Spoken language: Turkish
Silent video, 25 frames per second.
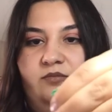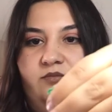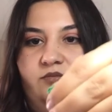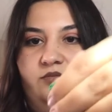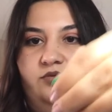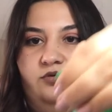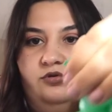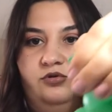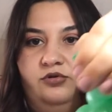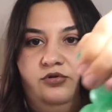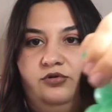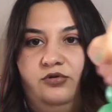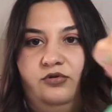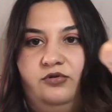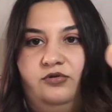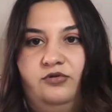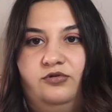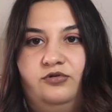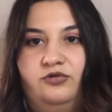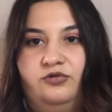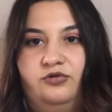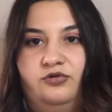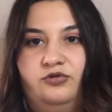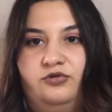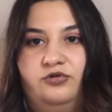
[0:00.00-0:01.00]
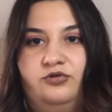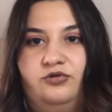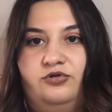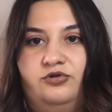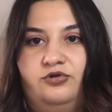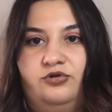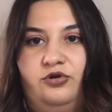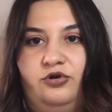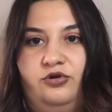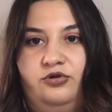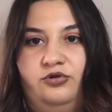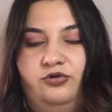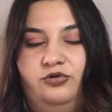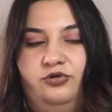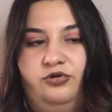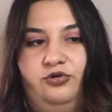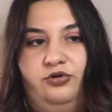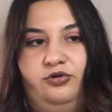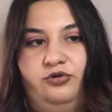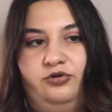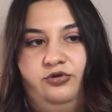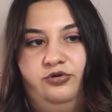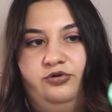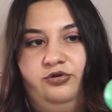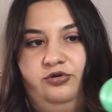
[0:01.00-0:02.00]
Bunu
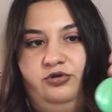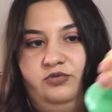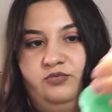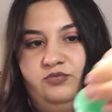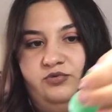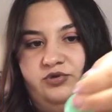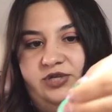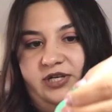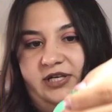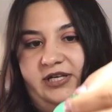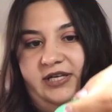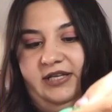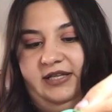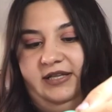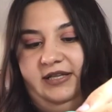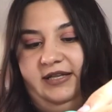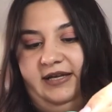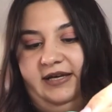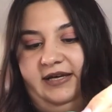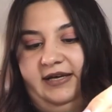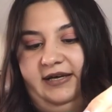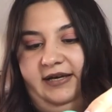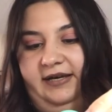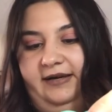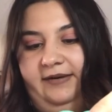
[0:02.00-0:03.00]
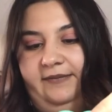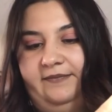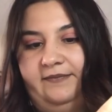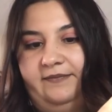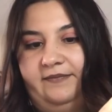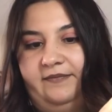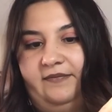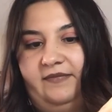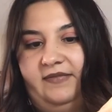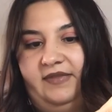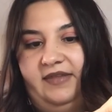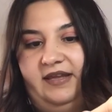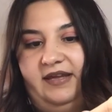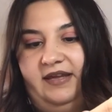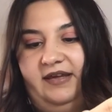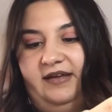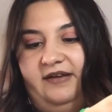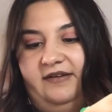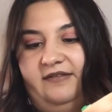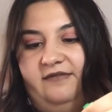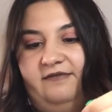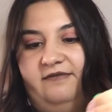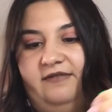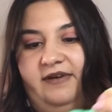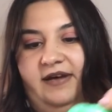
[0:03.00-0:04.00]
söndürüyoruz bu şekilde.
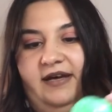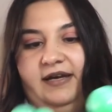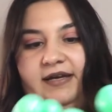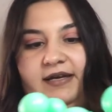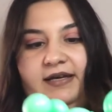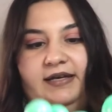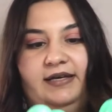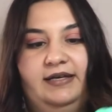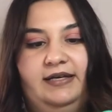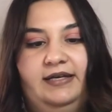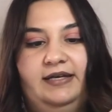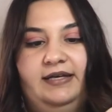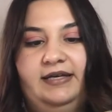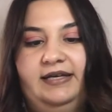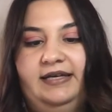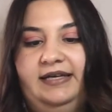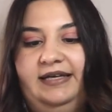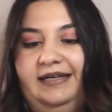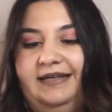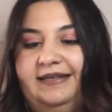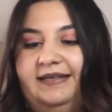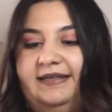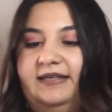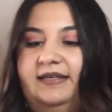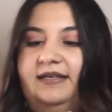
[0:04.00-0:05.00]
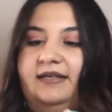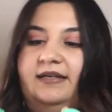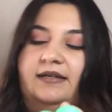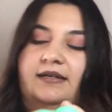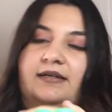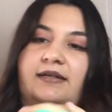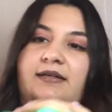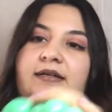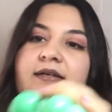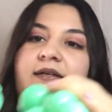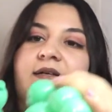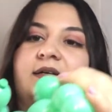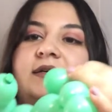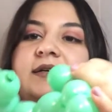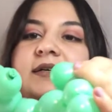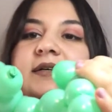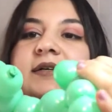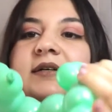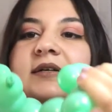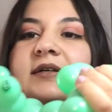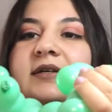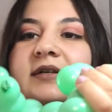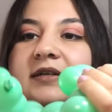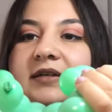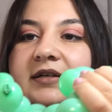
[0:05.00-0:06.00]
Ve ilk e,
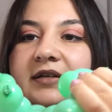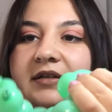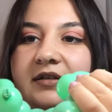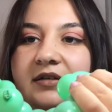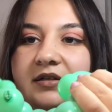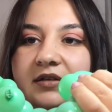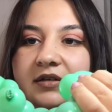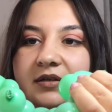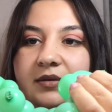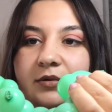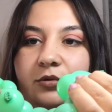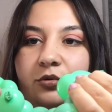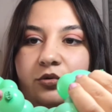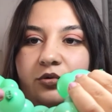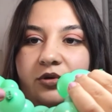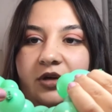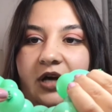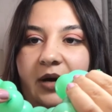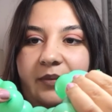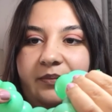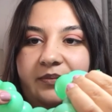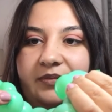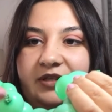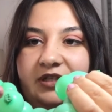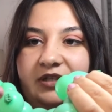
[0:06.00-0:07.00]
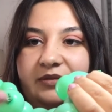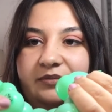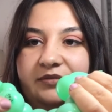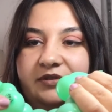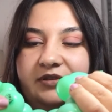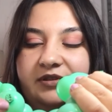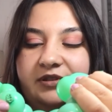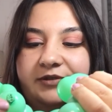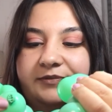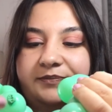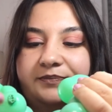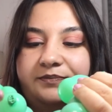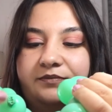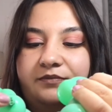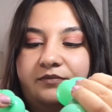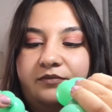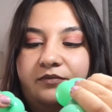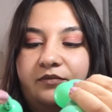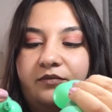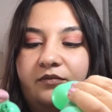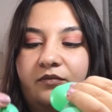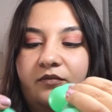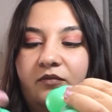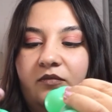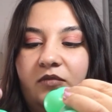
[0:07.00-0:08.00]
yaptığımız
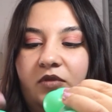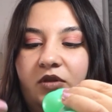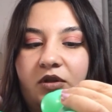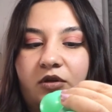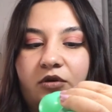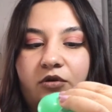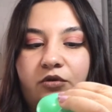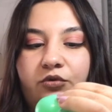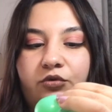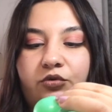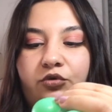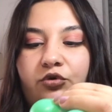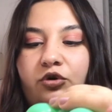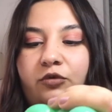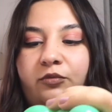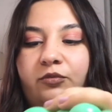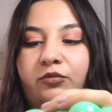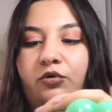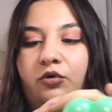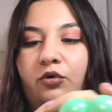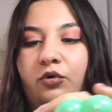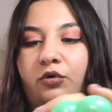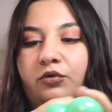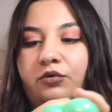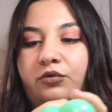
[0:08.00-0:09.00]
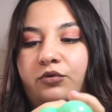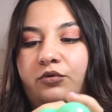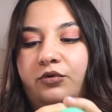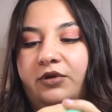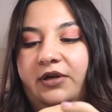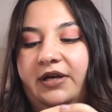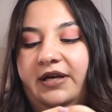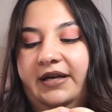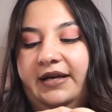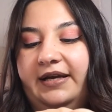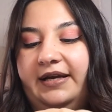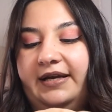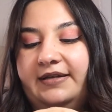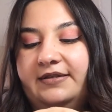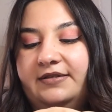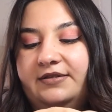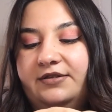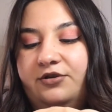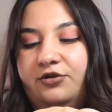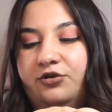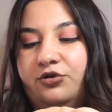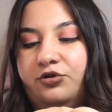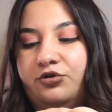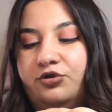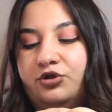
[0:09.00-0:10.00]
düğümün olduğu yere
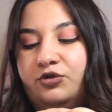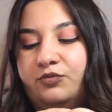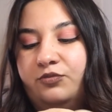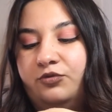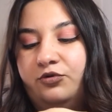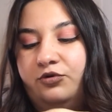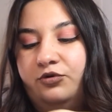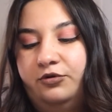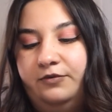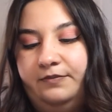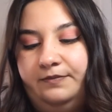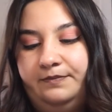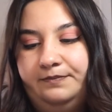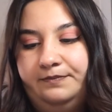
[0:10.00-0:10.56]
getiriyoruz bunu.